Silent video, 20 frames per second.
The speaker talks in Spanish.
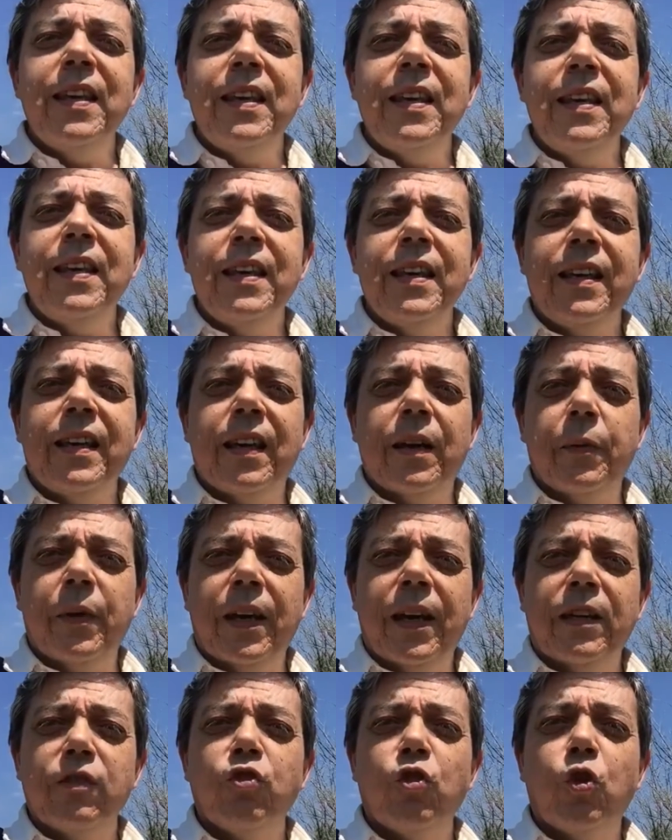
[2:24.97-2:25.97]
y que
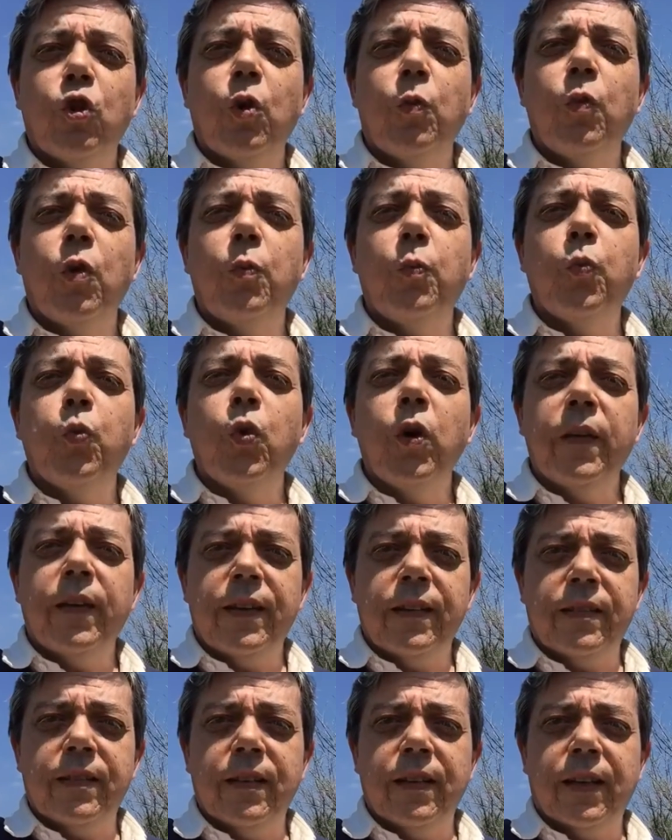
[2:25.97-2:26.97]
veas cómo
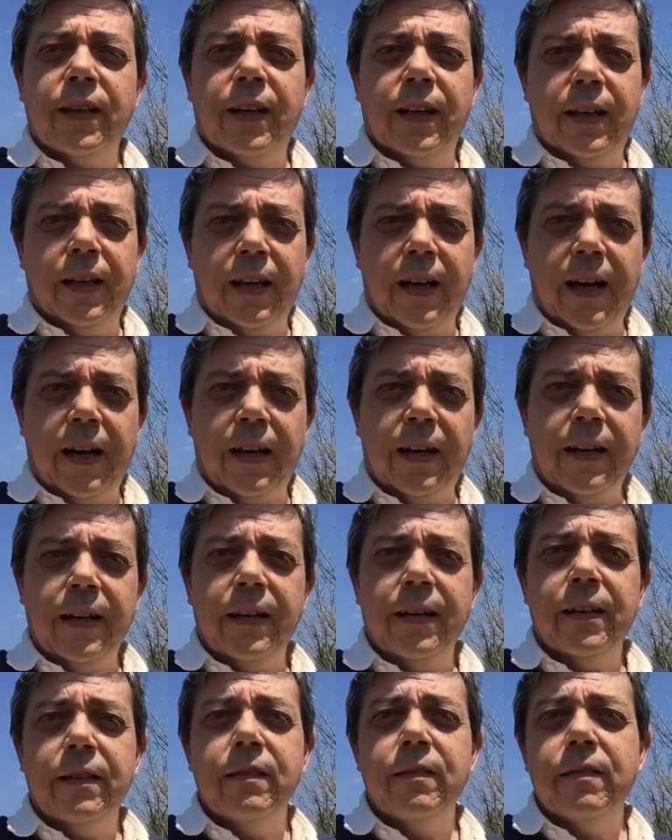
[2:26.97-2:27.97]
puedes generar
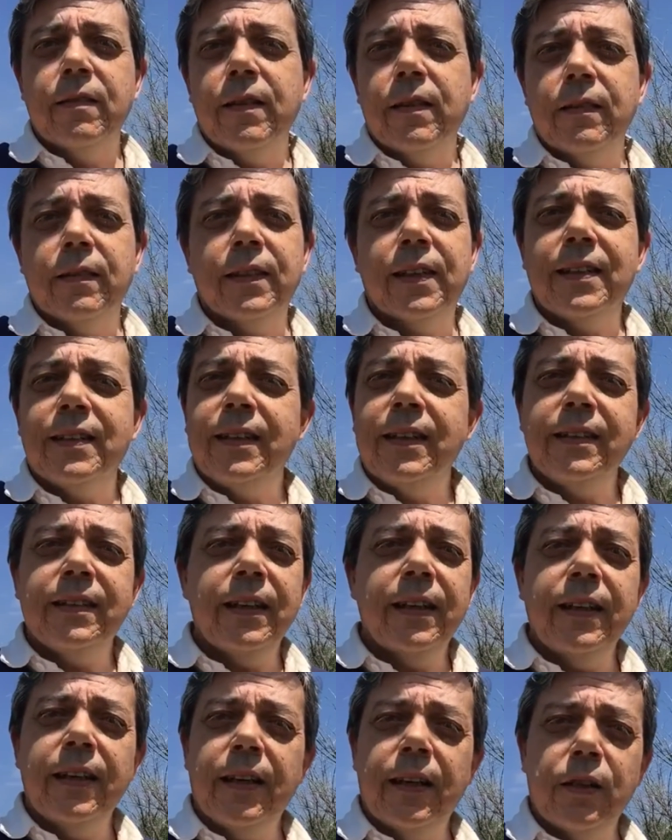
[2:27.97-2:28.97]
desde
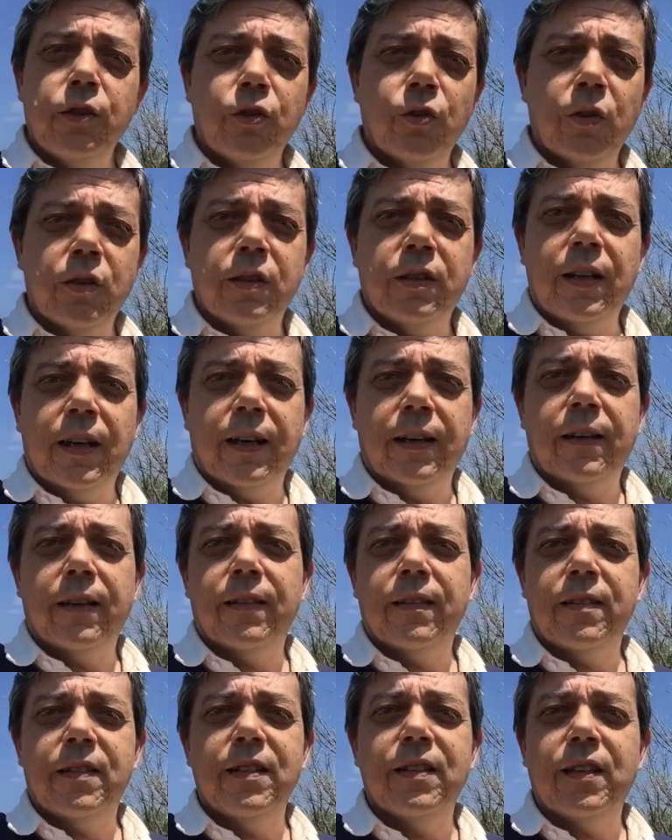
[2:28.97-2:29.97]
ese ingreso extra que
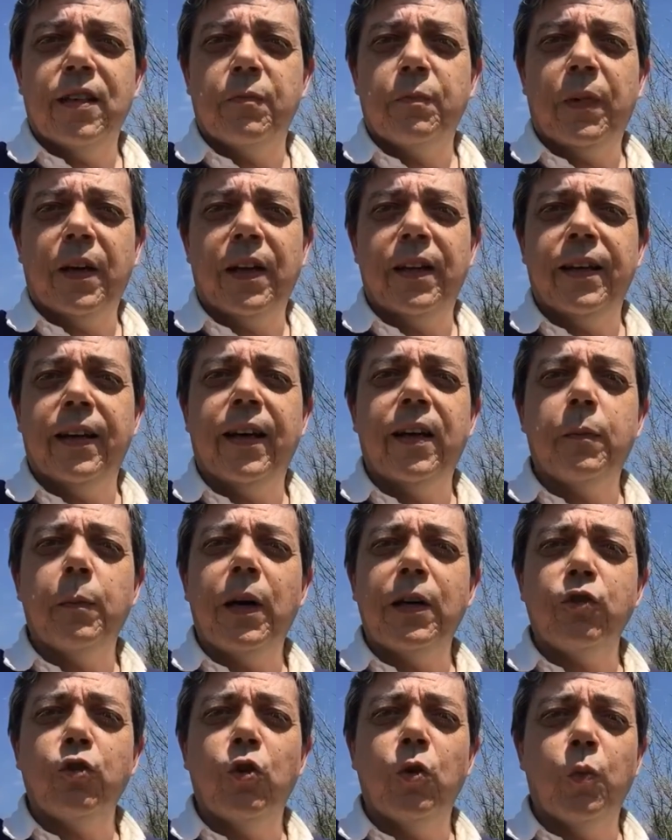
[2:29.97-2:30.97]
necesitas para llegar
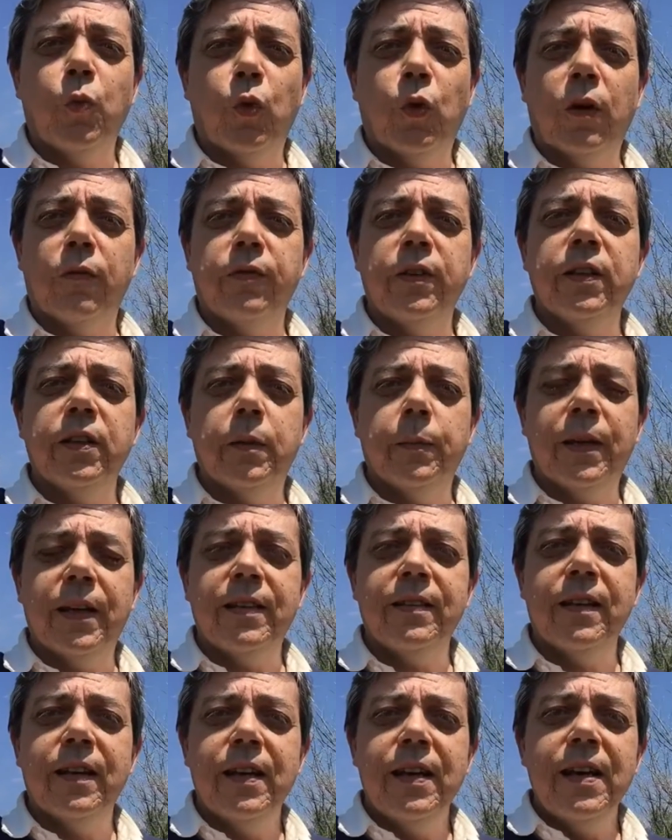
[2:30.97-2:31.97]
más cómodo a fin de
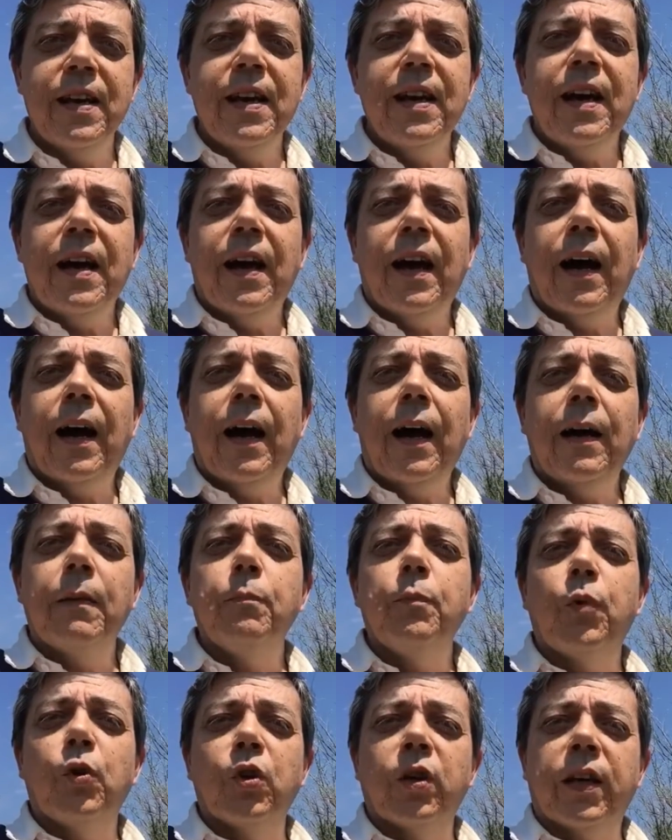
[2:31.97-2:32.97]
mes a,
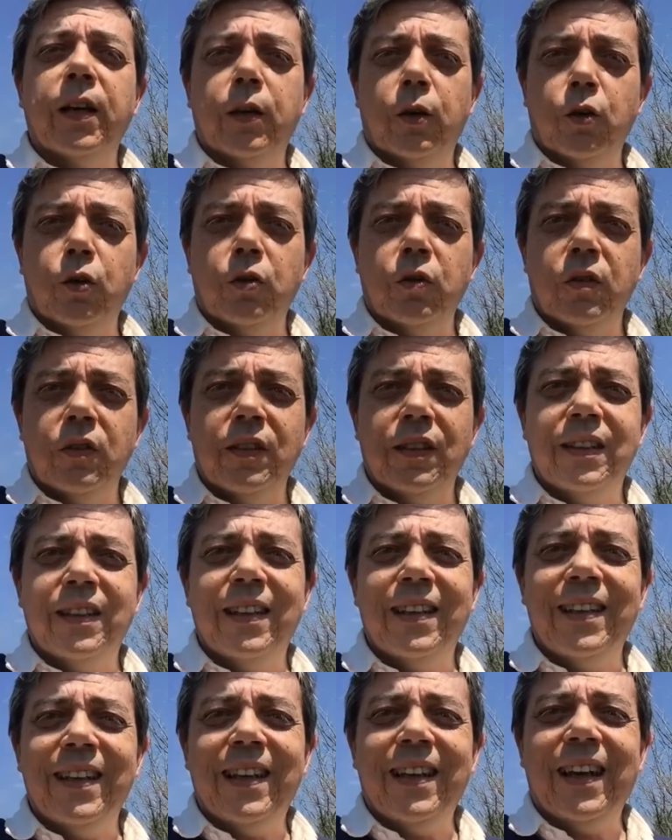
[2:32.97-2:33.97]
¿por qué no?,
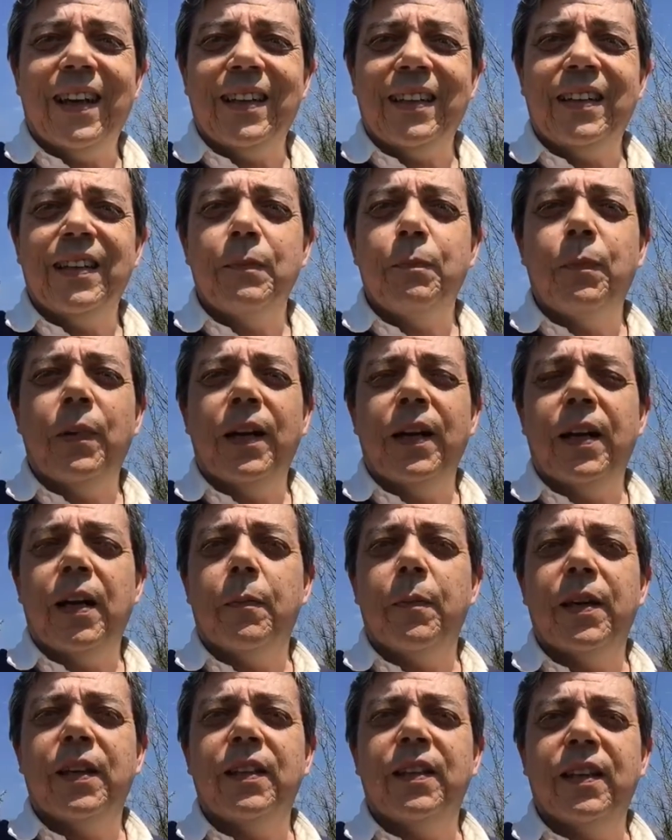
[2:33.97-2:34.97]
dedicarte
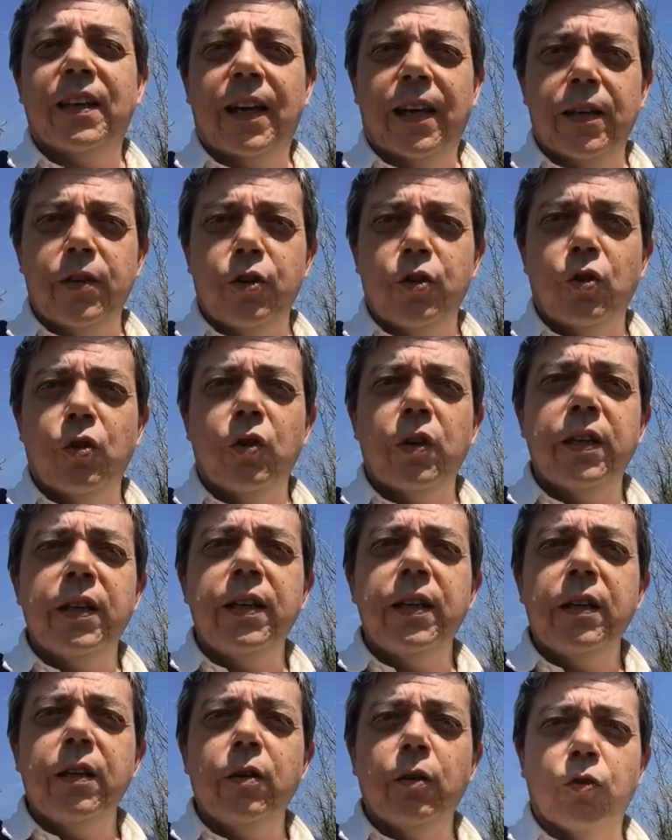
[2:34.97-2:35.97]
plenamente a ello
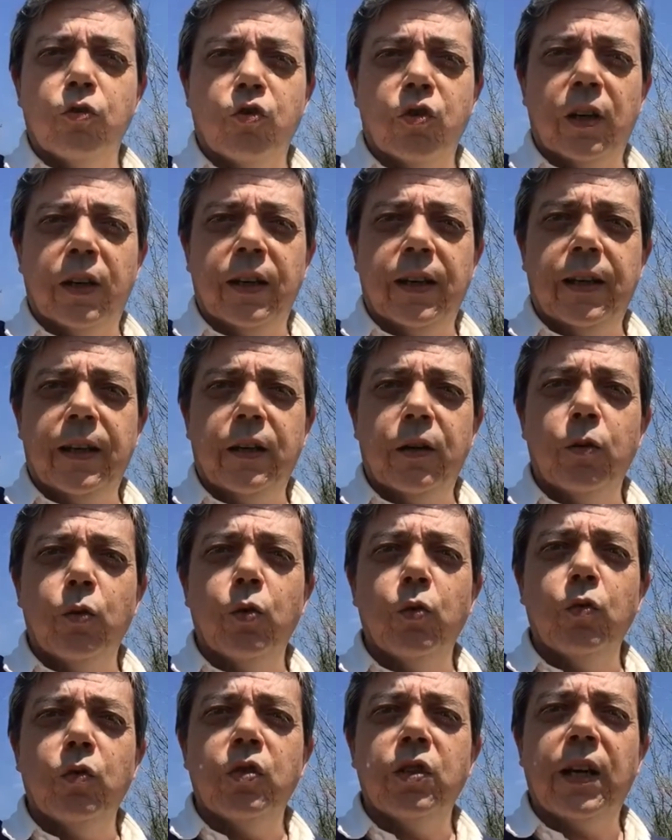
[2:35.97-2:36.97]
y conseguir
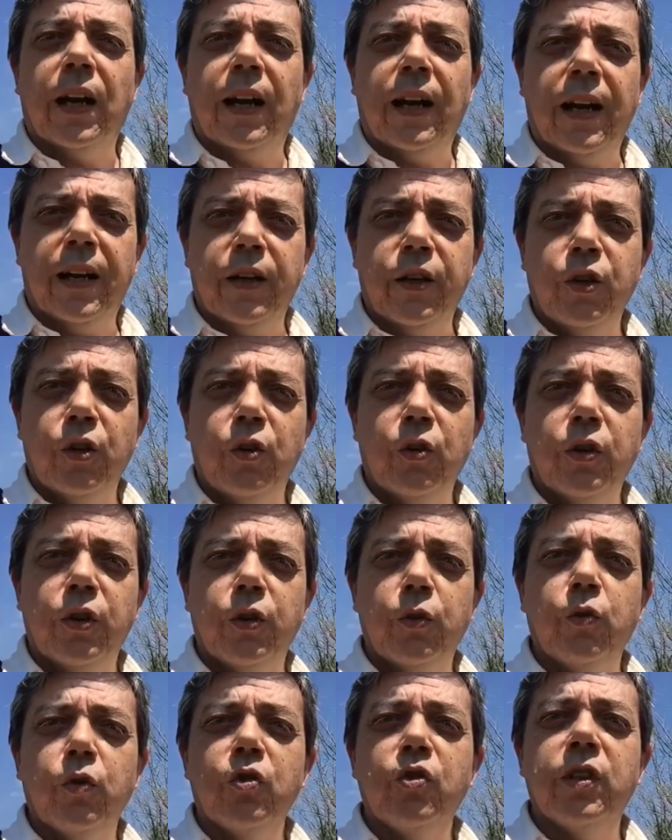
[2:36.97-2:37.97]
un salario
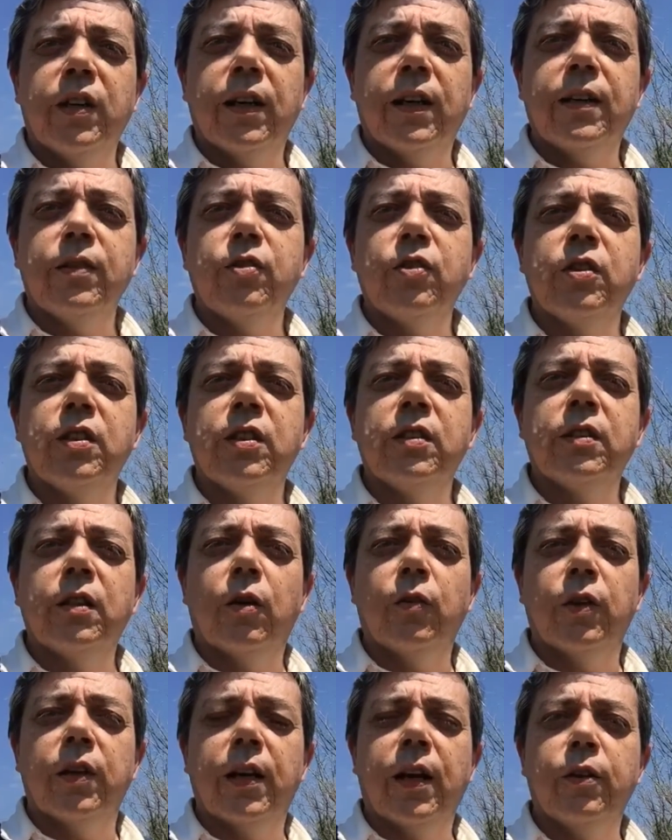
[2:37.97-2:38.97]
y unos ingresos
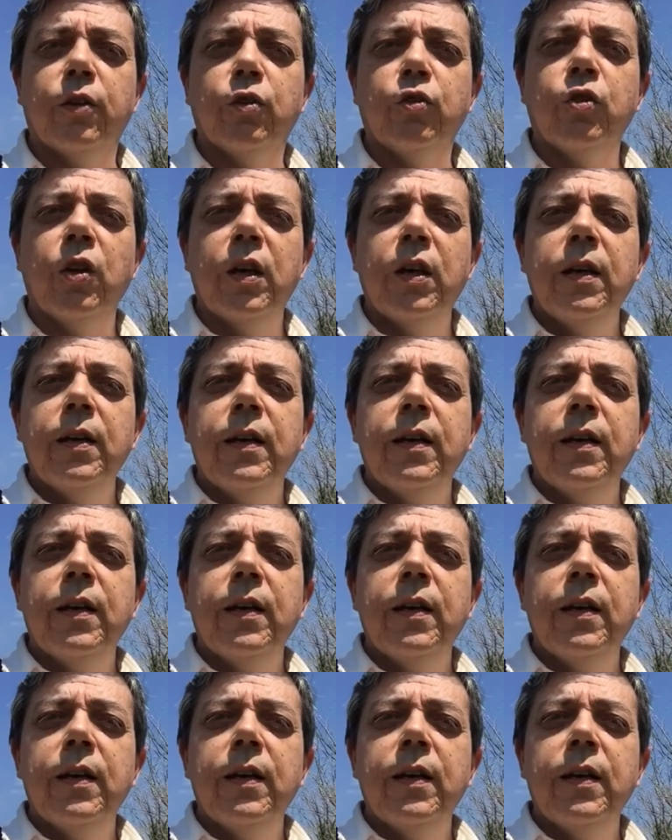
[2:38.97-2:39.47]
extraordinarios